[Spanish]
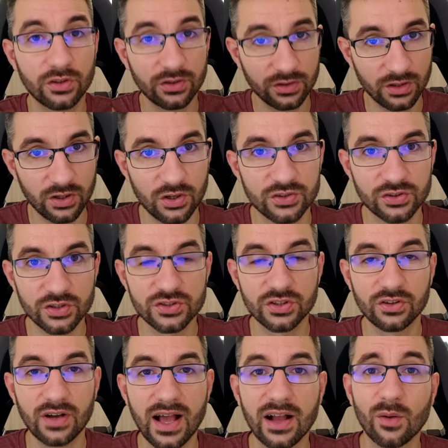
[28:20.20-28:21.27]
son los
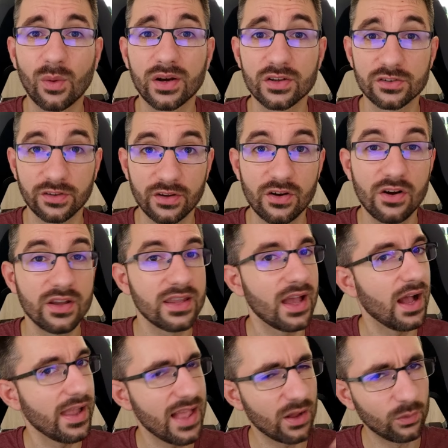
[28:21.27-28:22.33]
8 acuarios de
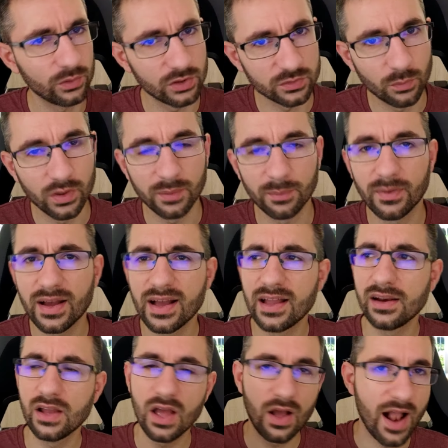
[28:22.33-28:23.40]
hoy. Hay algunos muy
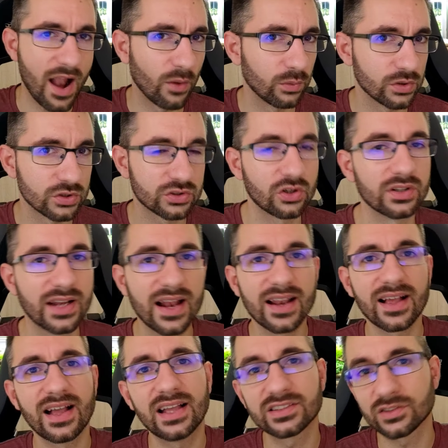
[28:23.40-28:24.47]
mal, algunos con
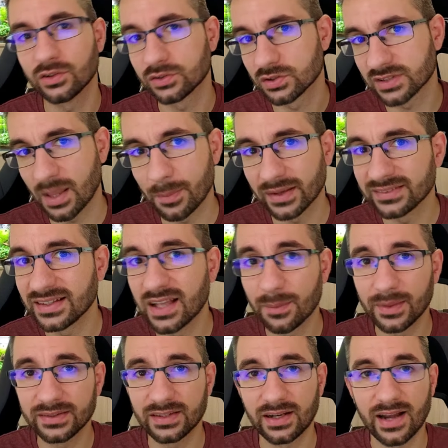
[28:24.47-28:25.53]
algas, otros que
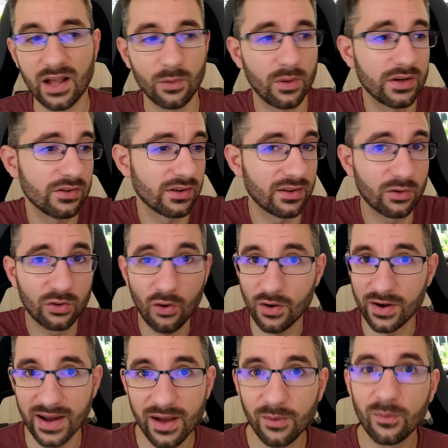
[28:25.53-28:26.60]
prácticamente eran acuario
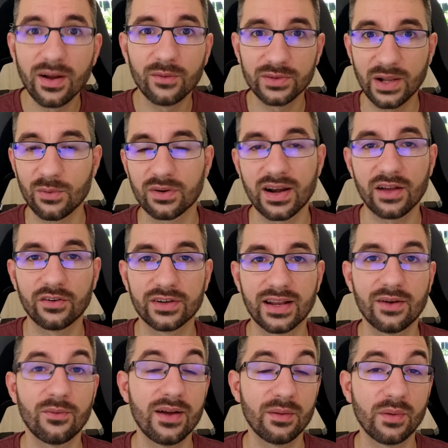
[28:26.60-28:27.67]
con agua, una urna con
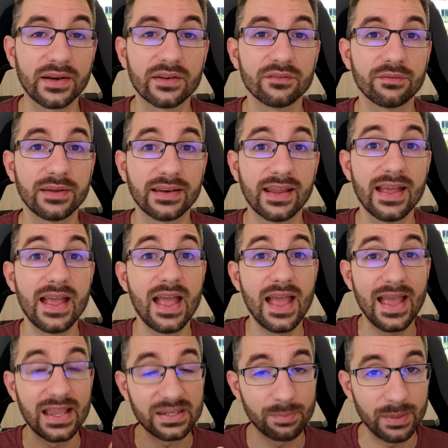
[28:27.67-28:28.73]
agua. Bueno, en fin.
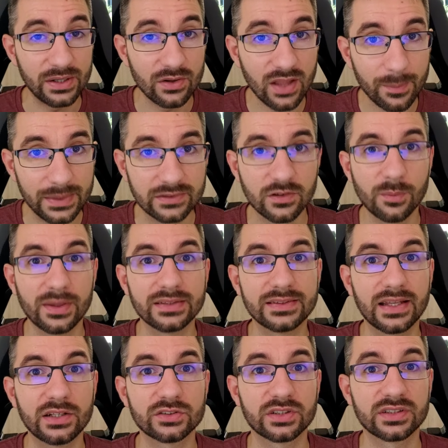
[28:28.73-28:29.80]
Espero que mis
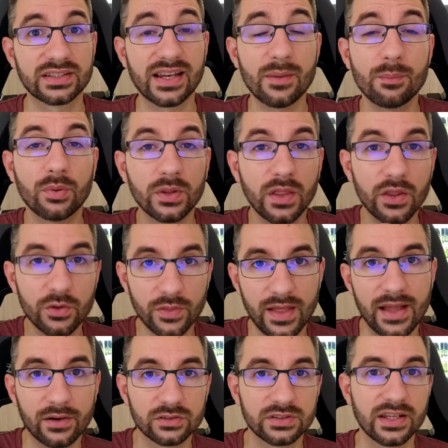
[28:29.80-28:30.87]
comentarios os hayan podido
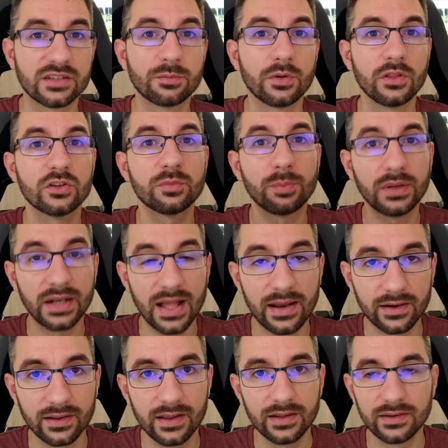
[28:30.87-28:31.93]
ayudar, os hayan podido
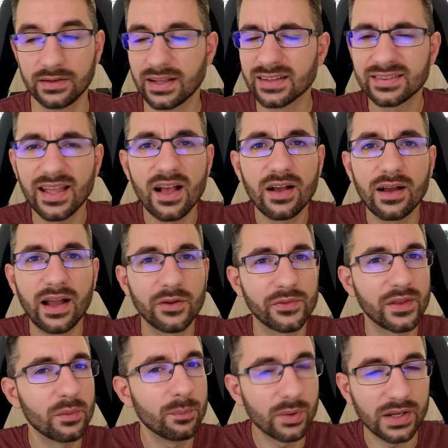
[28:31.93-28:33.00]
inspirar. En que sea
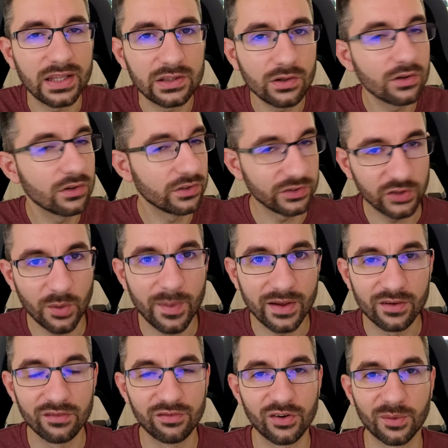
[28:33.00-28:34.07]
ayudar un poquito, yo
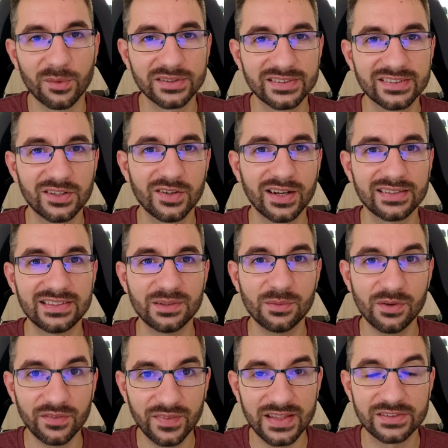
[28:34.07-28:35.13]
me conformo. Ese es el
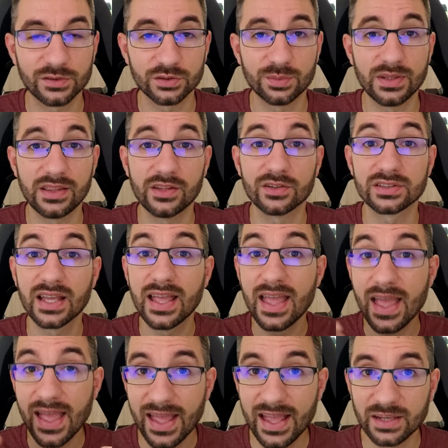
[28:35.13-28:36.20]
objetivo de estos vídeos.
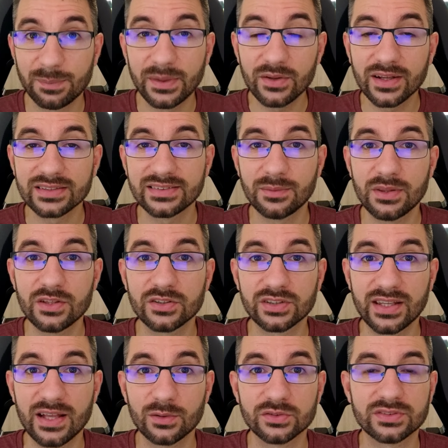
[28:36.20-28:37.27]
Espero que este vídeo
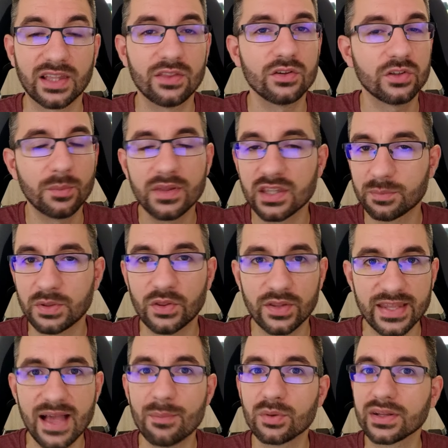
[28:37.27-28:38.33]
os haya gustado. Yo me despido
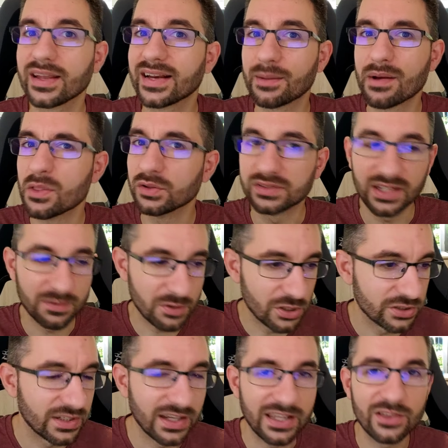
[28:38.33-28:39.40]
ya porque he grabado tres
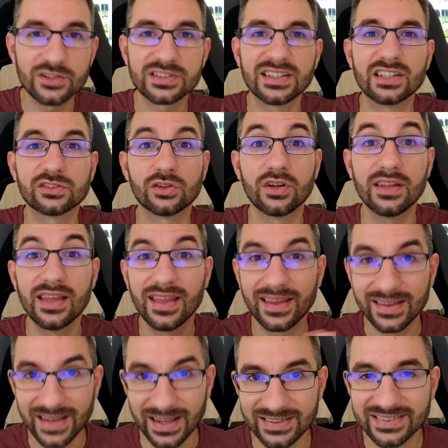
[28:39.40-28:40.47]
vídeos seguidos y estoy
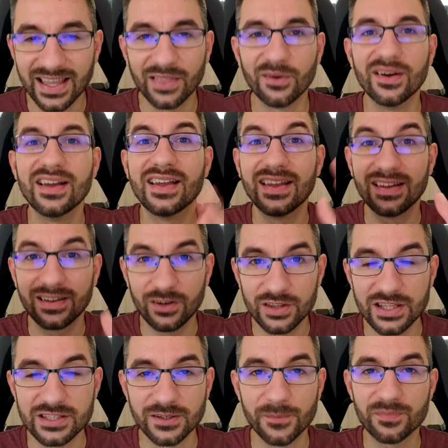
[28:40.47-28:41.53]
cansado. Lo
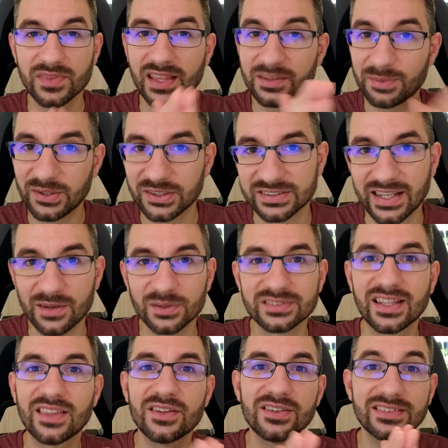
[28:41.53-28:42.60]
dicho, espero que os haya
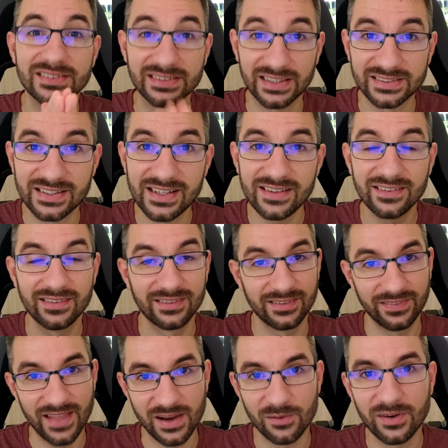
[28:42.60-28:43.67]
gustado. Si es así,
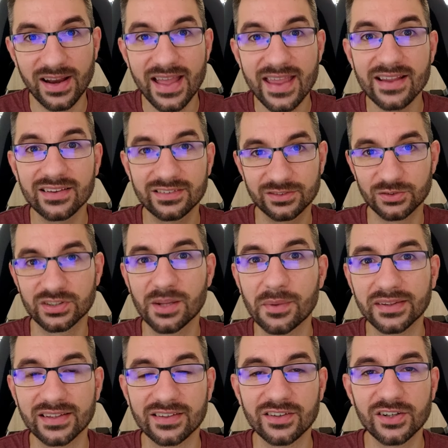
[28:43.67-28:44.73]
dadle un like,
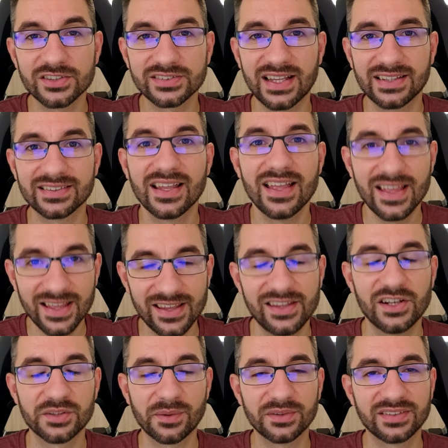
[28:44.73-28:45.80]
suscríbete si no lo estás
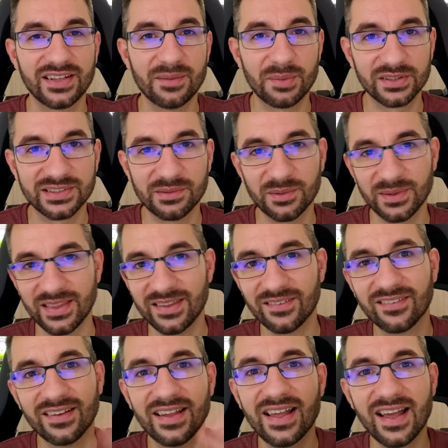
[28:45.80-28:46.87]
y nos vemos en el próximo
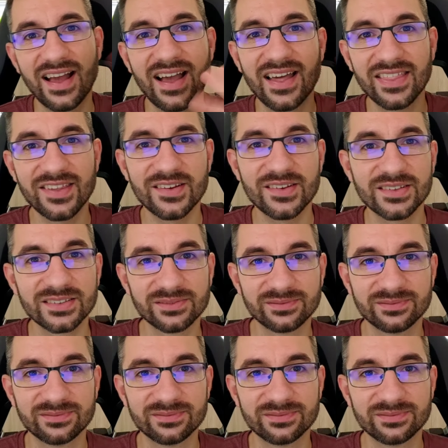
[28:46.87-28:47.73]
vídeo. Adiós.